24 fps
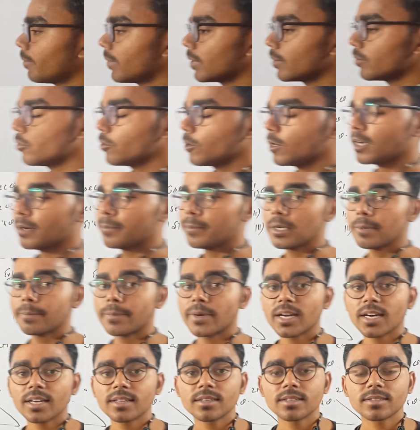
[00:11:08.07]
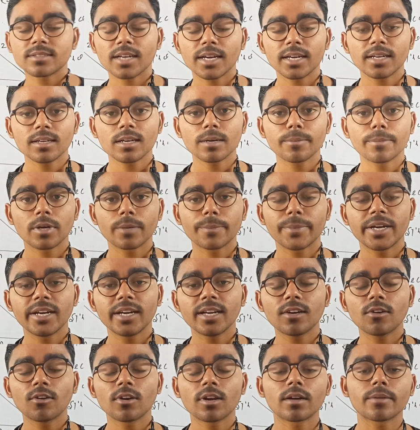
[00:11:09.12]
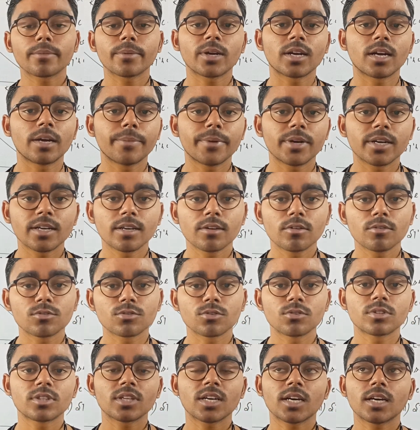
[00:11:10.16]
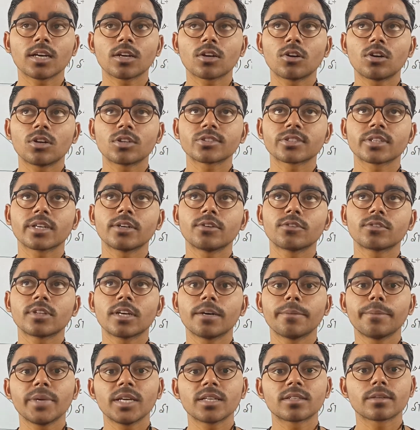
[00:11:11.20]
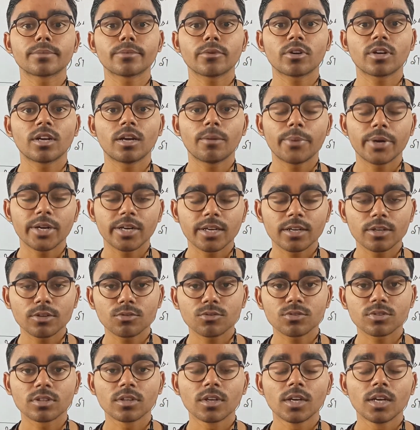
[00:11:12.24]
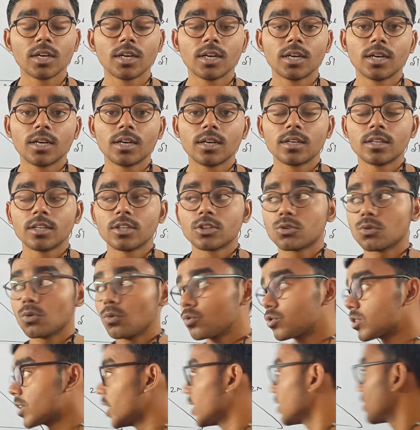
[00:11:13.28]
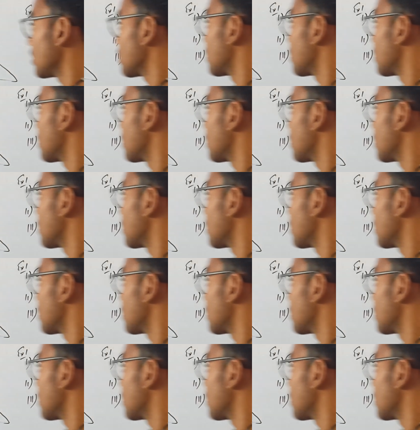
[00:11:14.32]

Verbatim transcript: अब वो हमने पढ़ा था साइन का परपेंडिकुलर अपॉन हाइपरटेन्यूस होता है कॉस का होता है बेस अपॉन हाइपरटेन्यूस उसका